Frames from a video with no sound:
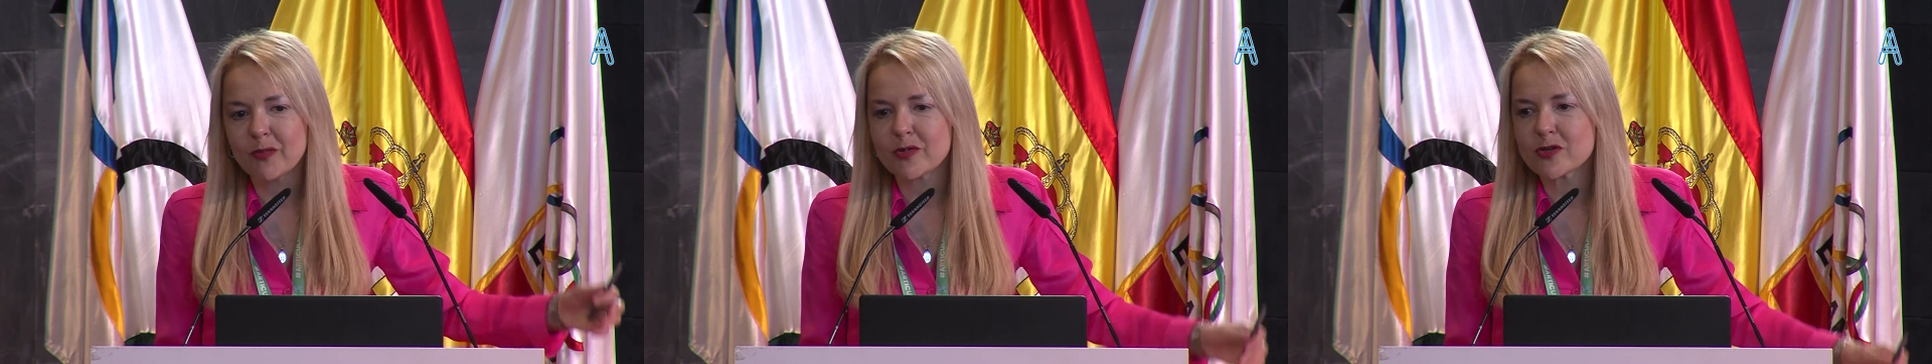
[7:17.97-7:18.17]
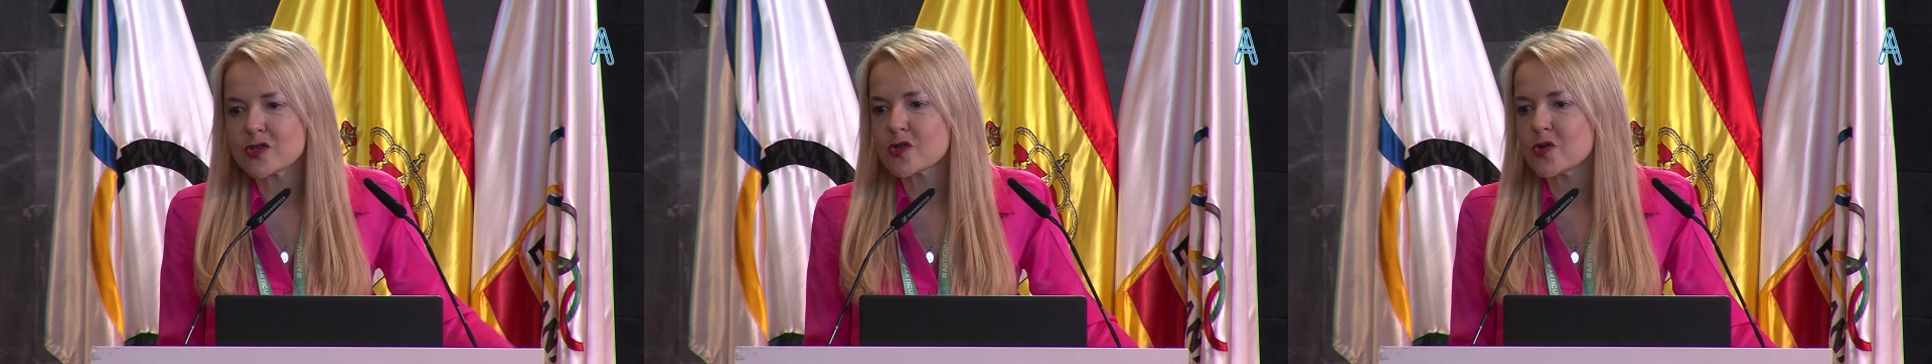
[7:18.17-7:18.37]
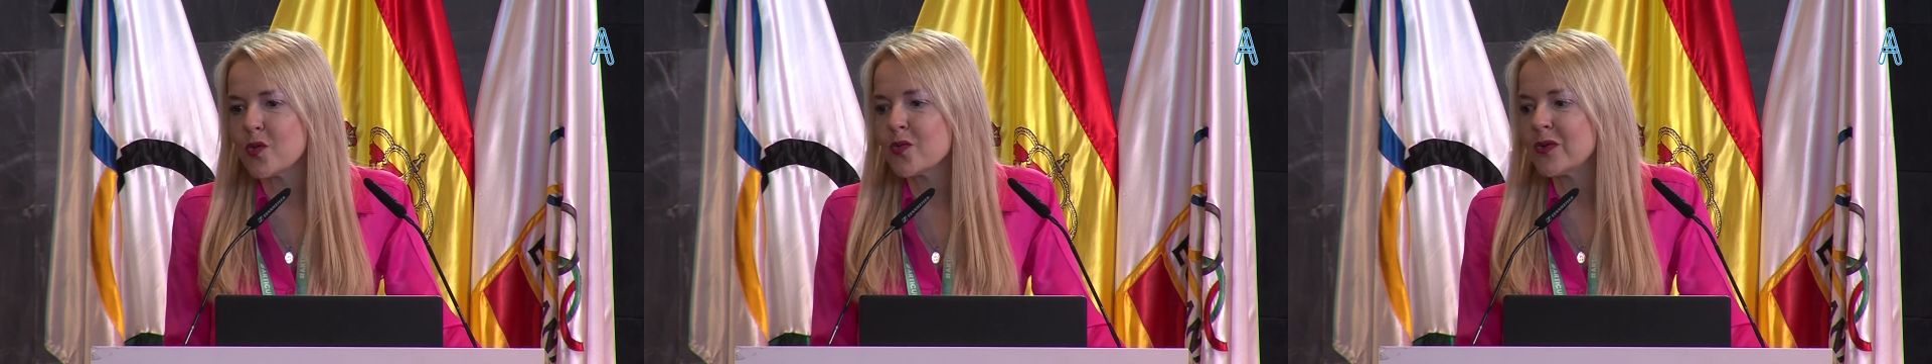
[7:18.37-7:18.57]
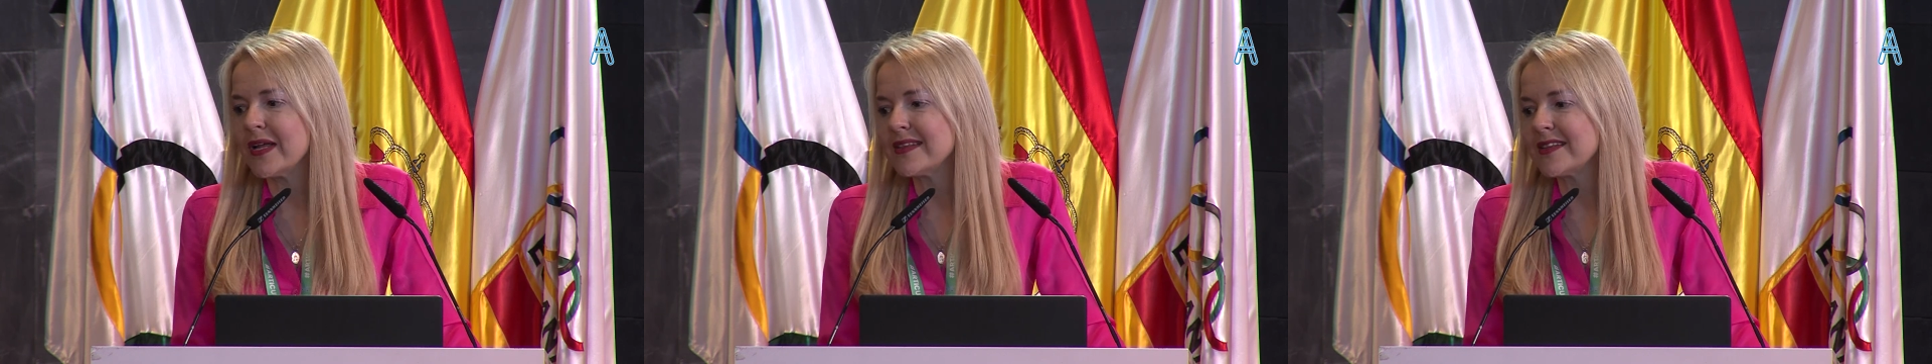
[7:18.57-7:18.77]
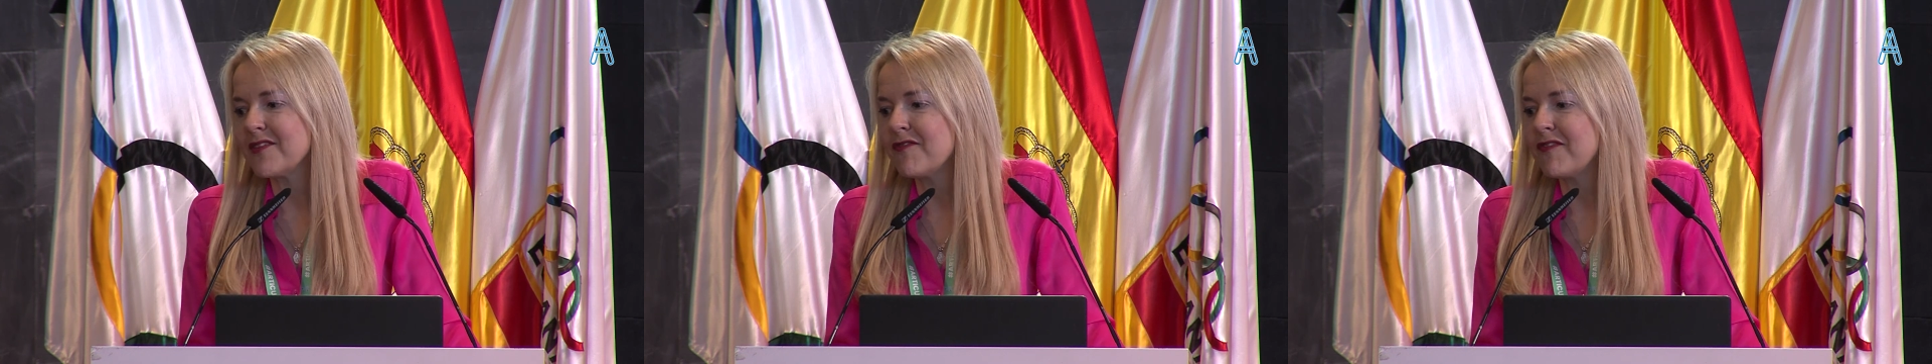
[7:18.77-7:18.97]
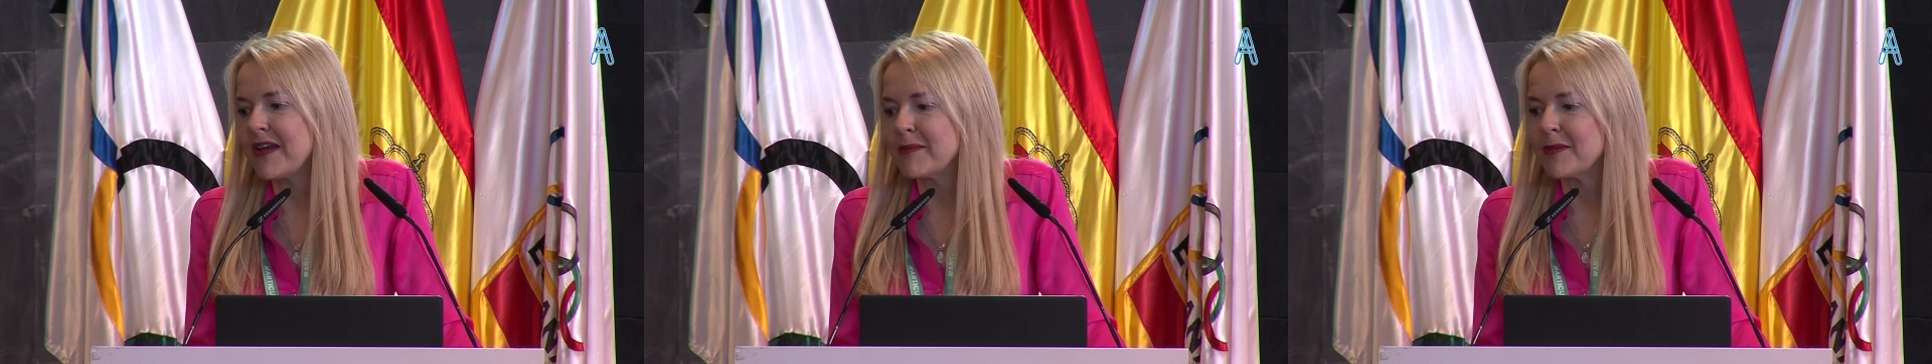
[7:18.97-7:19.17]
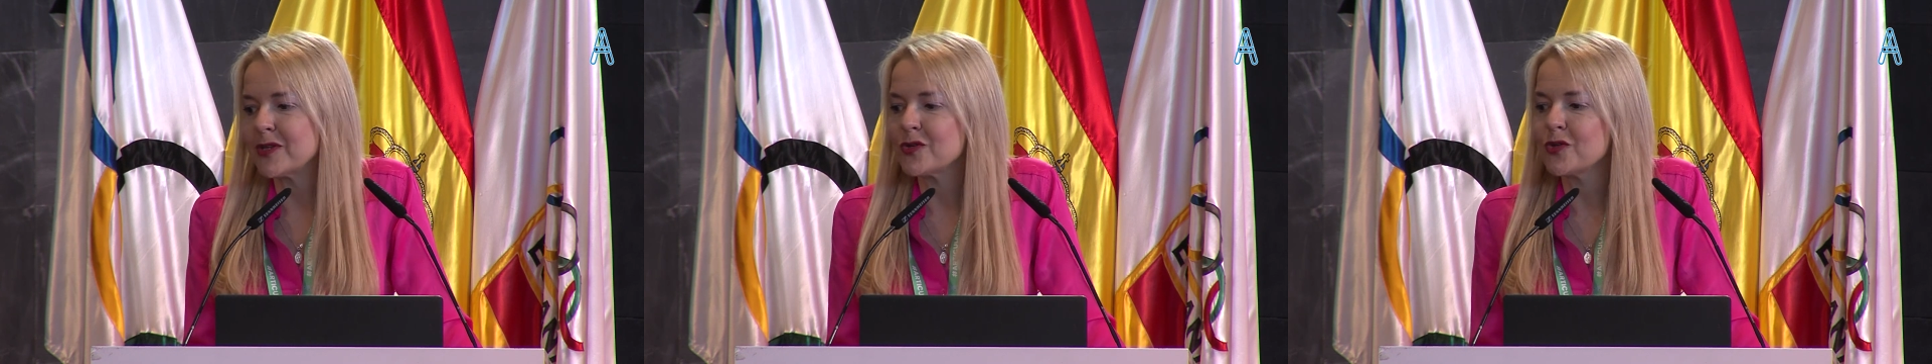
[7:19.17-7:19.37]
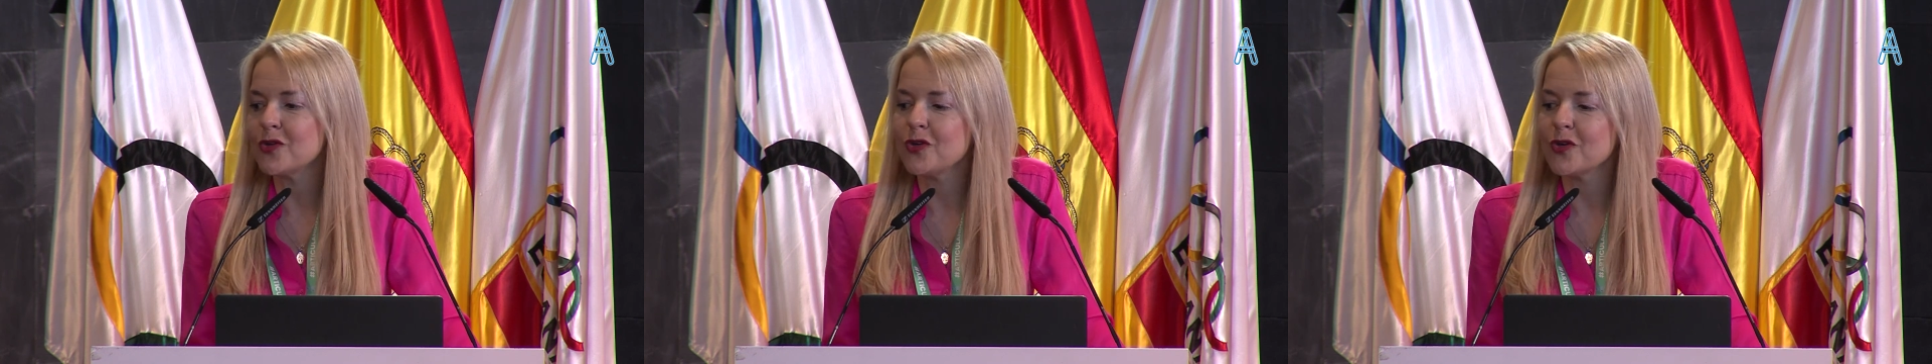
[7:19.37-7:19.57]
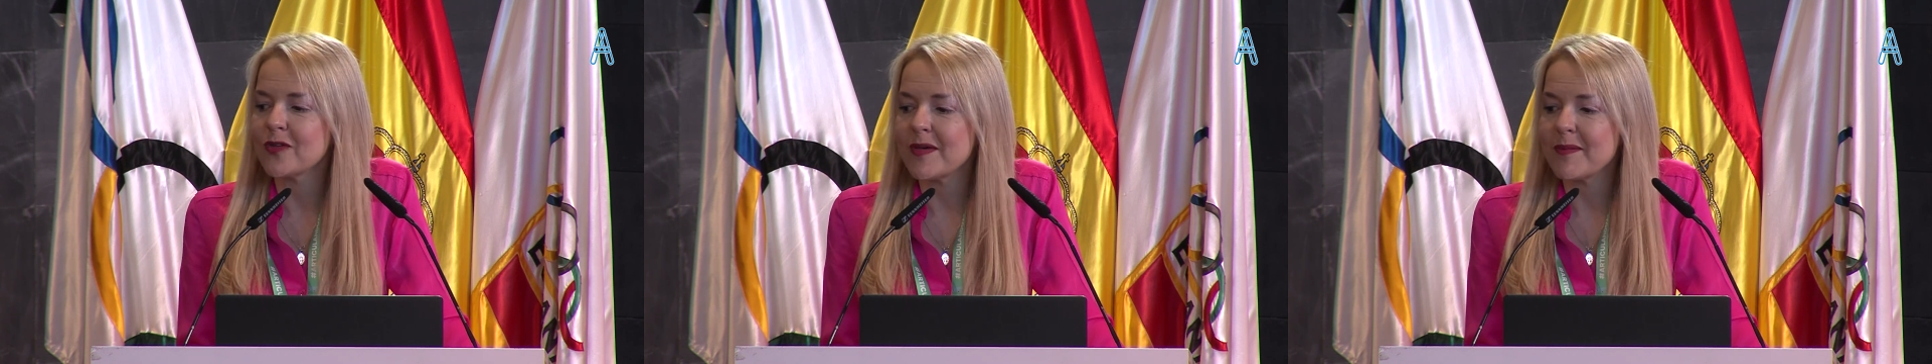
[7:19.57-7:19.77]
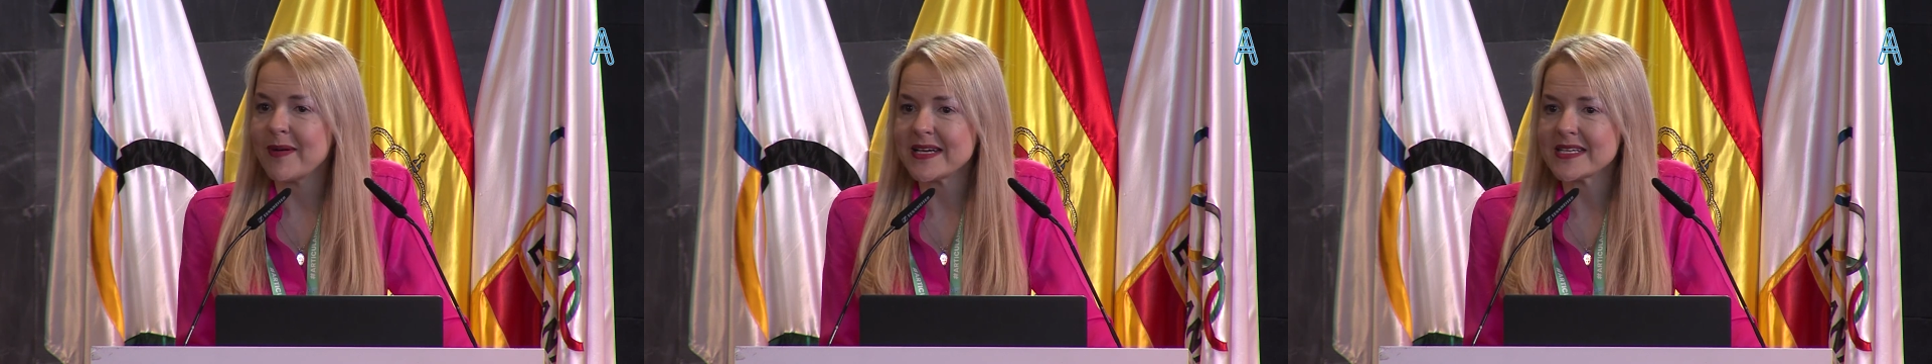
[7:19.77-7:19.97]
pues un antiinflamatorio
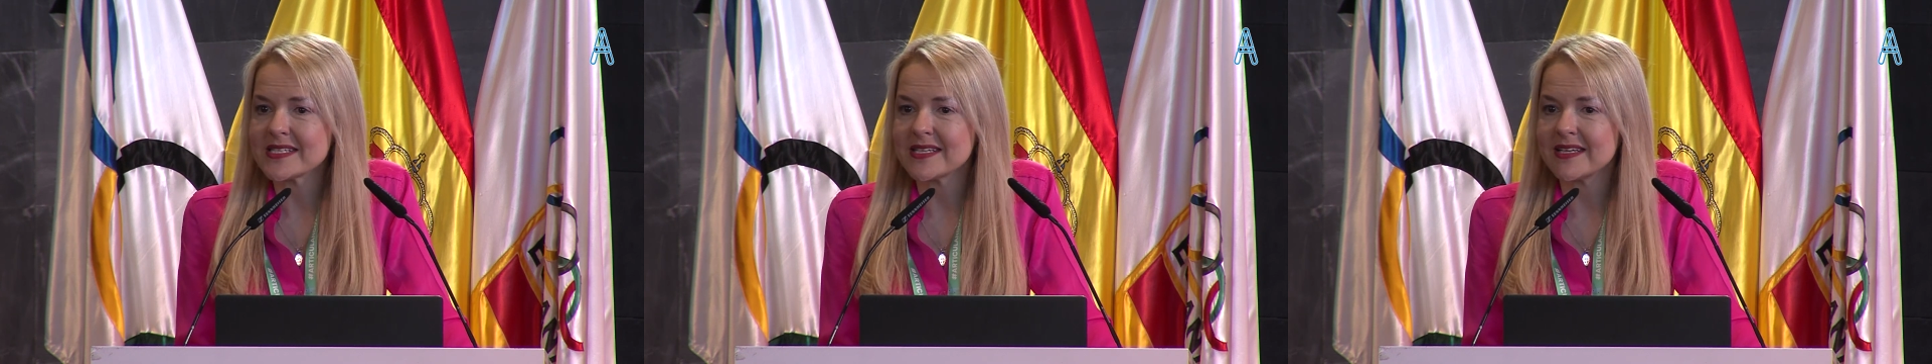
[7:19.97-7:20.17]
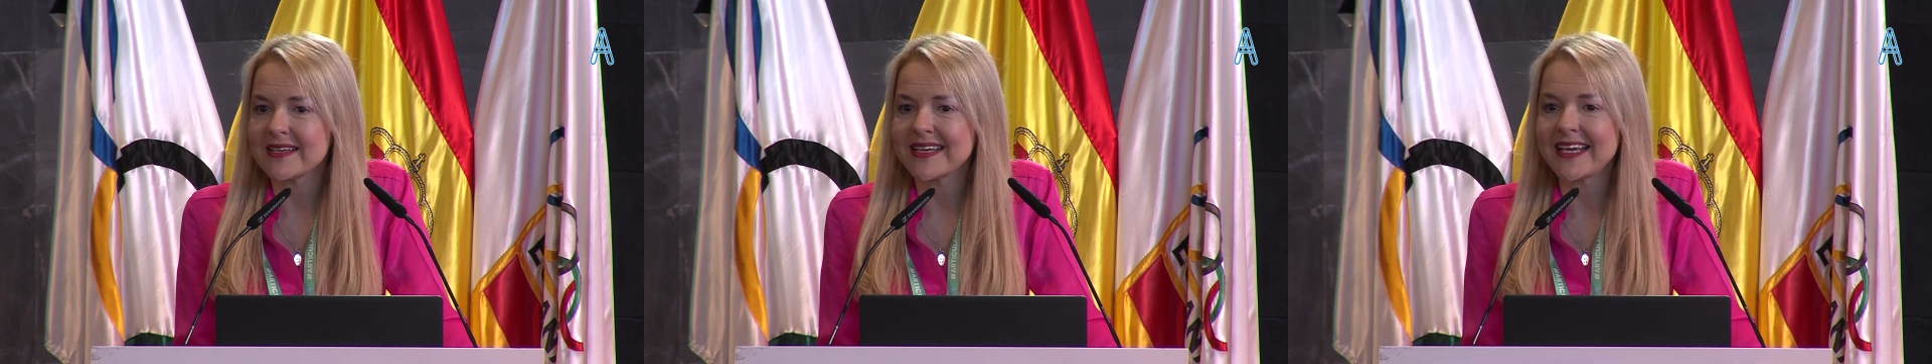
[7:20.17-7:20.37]
de base